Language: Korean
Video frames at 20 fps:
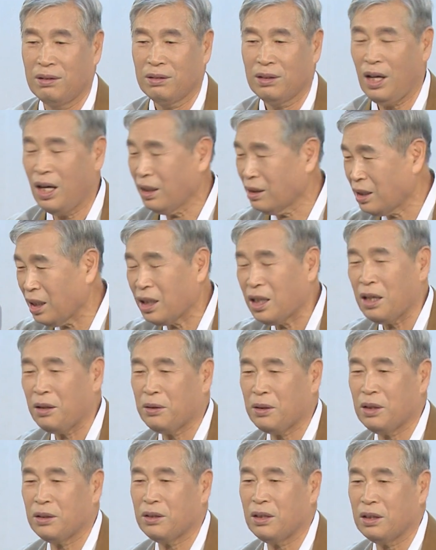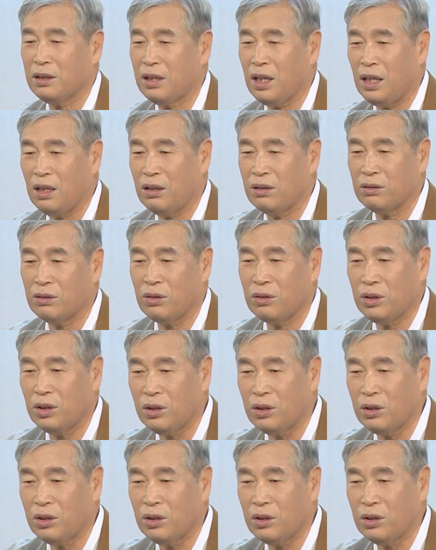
다택해돼 있거든.